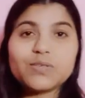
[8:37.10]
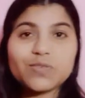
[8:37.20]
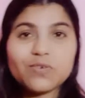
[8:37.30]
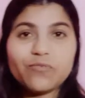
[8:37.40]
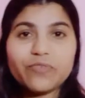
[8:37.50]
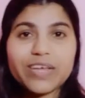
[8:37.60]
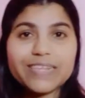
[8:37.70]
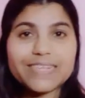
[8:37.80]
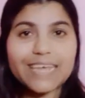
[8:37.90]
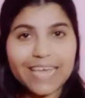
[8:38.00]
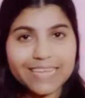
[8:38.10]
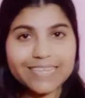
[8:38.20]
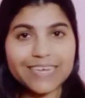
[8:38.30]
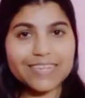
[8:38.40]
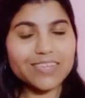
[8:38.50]
সো ফ্রেন্ডস এই
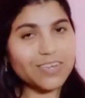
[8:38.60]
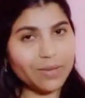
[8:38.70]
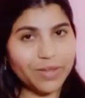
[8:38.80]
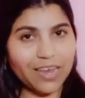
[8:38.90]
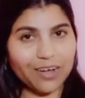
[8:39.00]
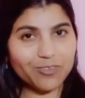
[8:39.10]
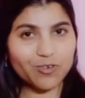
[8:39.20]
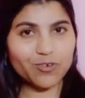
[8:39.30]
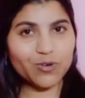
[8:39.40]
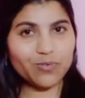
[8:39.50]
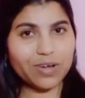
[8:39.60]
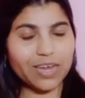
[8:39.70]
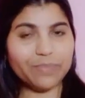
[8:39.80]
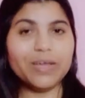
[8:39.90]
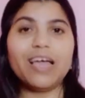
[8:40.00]
জাস্ট আমি লাঞ্চ করে
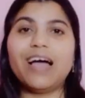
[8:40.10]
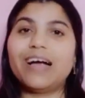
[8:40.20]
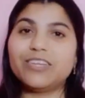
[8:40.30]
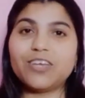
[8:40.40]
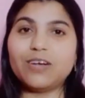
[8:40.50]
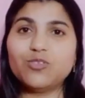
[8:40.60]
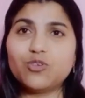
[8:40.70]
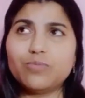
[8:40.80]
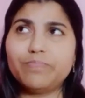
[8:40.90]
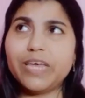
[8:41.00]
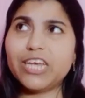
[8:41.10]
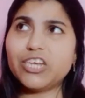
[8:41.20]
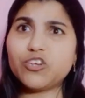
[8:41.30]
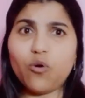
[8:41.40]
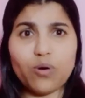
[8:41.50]
উঠলাম আর জানো তো
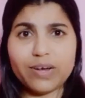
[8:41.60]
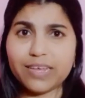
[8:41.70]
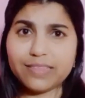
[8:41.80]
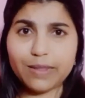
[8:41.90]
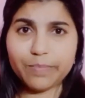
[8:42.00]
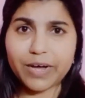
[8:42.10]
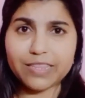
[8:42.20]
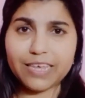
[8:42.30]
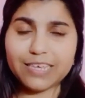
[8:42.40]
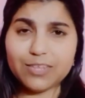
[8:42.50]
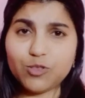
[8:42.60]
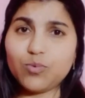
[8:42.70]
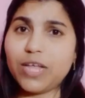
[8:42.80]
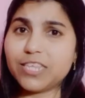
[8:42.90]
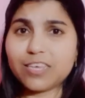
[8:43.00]
বেশ অনেক দিন বাদেই কিন্তু
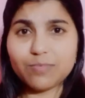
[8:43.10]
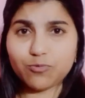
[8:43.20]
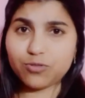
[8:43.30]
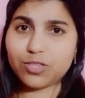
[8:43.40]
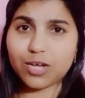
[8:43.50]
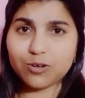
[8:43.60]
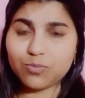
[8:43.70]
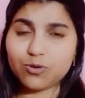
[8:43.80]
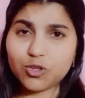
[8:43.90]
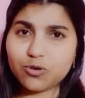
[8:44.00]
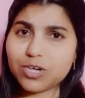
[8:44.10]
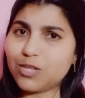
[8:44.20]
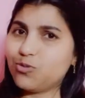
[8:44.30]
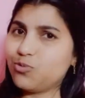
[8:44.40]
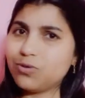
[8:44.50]
আজকে মধ্যাহ্ন
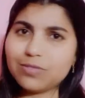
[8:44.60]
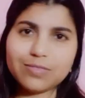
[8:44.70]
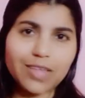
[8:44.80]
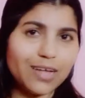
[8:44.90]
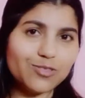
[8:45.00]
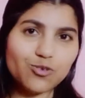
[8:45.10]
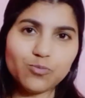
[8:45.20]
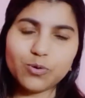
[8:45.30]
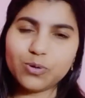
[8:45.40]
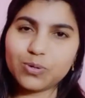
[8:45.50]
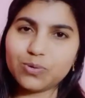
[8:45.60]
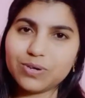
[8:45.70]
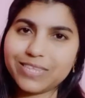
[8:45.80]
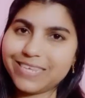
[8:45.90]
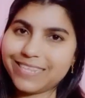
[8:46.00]
ভোজনটা দুর্দান্ত উপভোগ
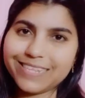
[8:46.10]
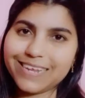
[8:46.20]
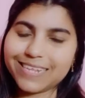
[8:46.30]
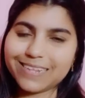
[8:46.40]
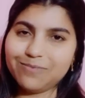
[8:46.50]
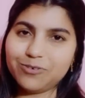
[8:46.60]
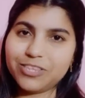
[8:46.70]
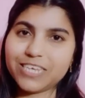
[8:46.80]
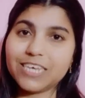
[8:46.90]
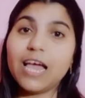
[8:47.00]
করেছি সিরিয়াসলি বলছি